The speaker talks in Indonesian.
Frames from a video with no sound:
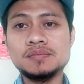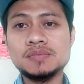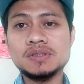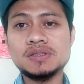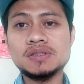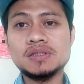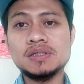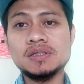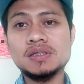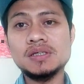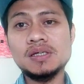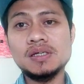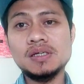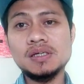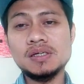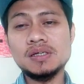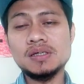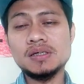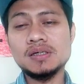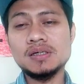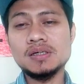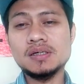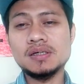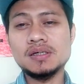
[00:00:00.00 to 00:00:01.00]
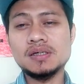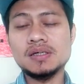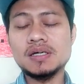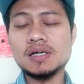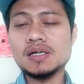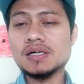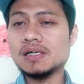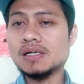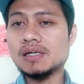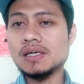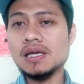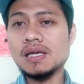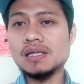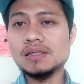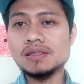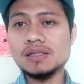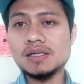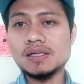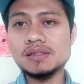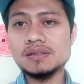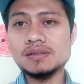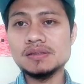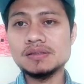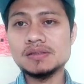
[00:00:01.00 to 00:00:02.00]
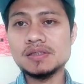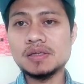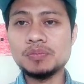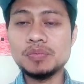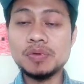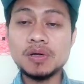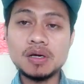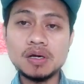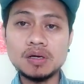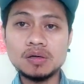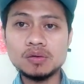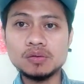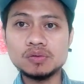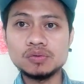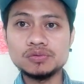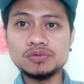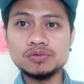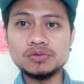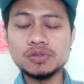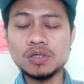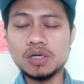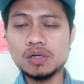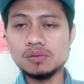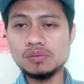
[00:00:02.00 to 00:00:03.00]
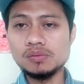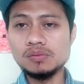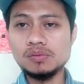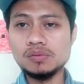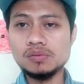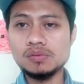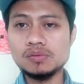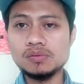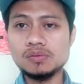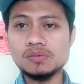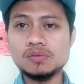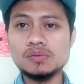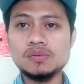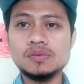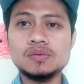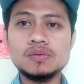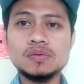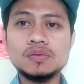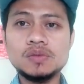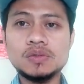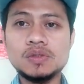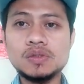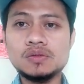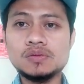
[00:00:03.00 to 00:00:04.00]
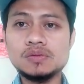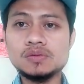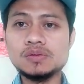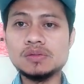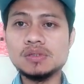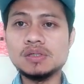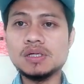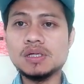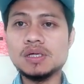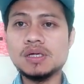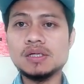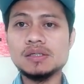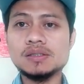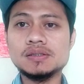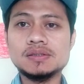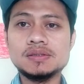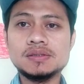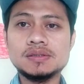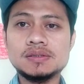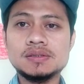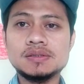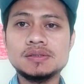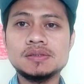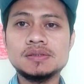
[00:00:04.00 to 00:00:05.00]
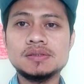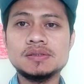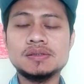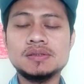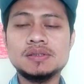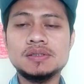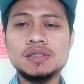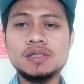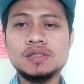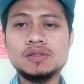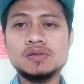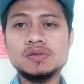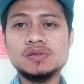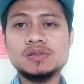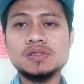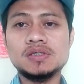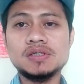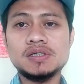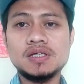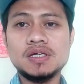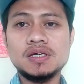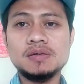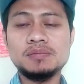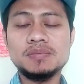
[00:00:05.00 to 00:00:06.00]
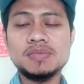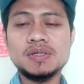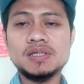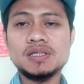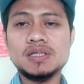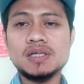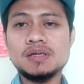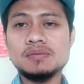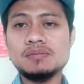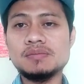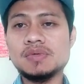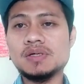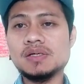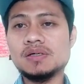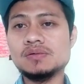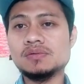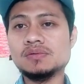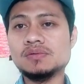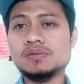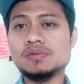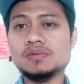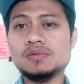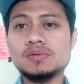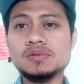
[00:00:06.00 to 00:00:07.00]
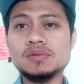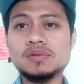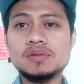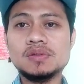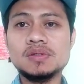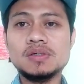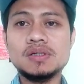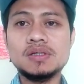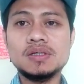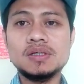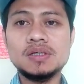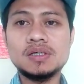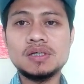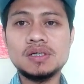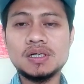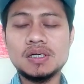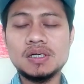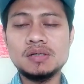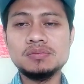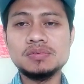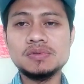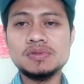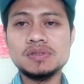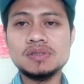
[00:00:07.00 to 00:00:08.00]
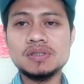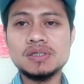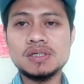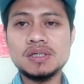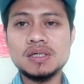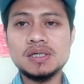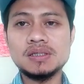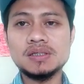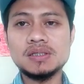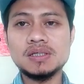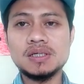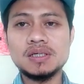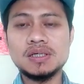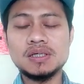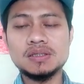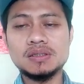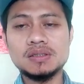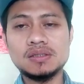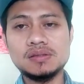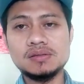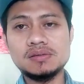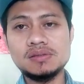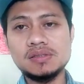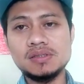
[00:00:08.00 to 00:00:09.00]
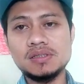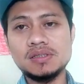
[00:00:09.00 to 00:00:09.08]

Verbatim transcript: biasanya gak kelihatan tapi kalau jauh itu jelas itu ciri yang pertama untuk rabun dekat atau